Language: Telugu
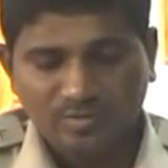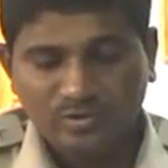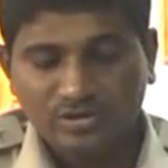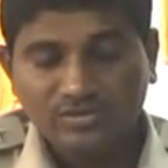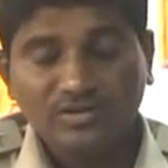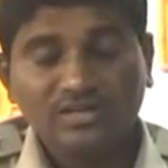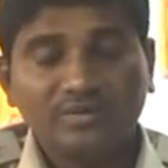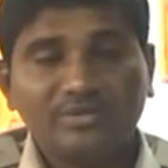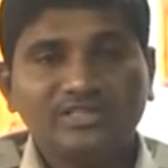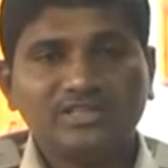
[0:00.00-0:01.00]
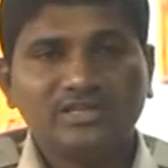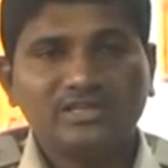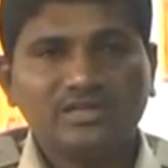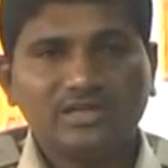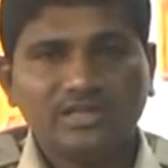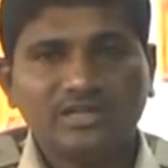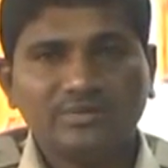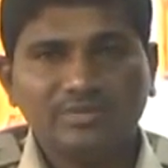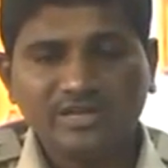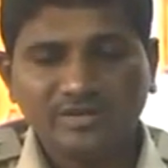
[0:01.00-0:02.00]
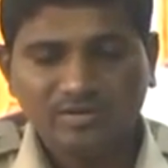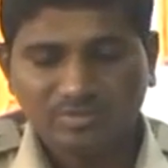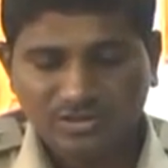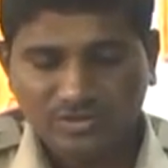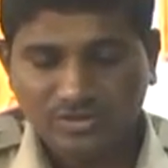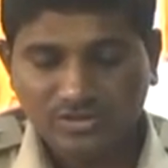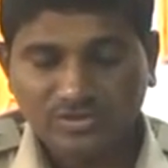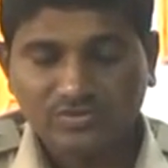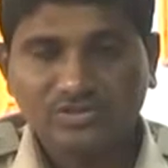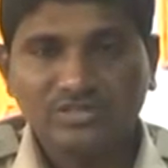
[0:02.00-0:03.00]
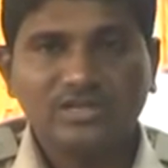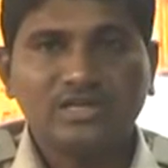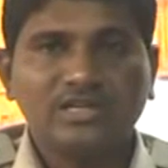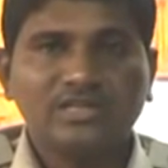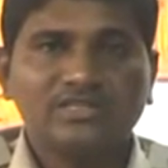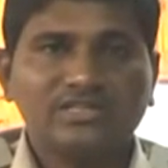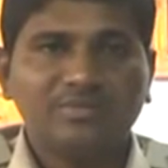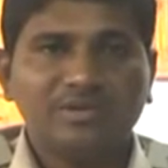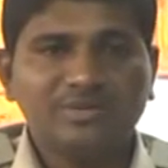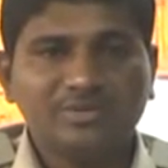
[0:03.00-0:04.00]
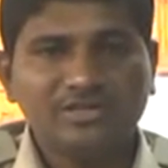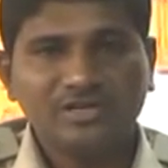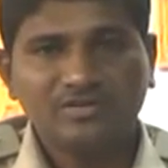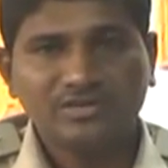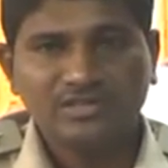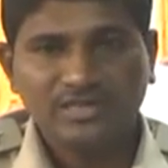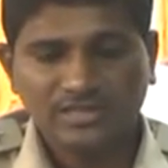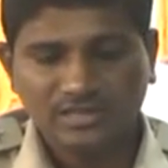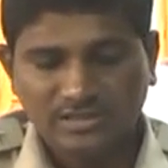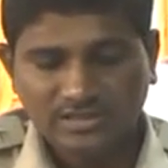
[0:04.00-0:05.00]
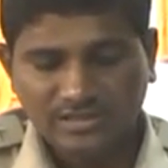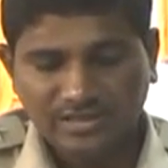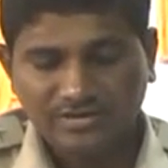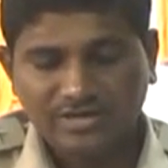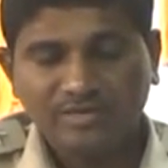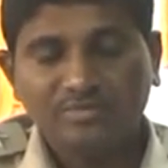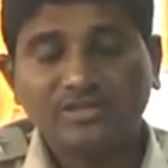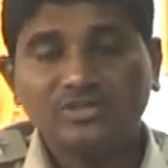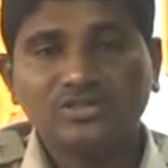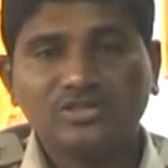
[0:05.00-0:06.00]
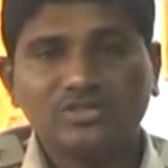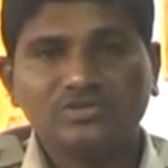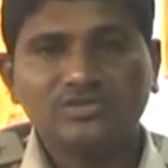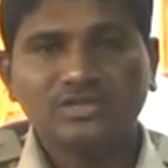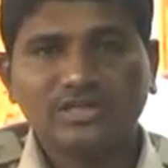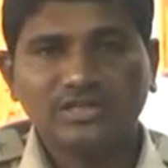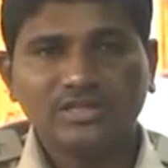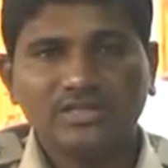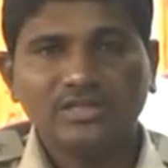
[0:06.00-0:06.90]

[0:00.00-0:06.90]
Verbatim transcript: పోలీసు వాళ్ళు గమనించినా లేదంటే మీడియా వాళ్ళు మా దృష్టికి తీసుకొచ్చినా లేదంటే సామాన్య ప్రజలు ఎవరిస్తైనా ఎవరైనా మా దృష్టికి తీసుకొచ్చినట్టయితే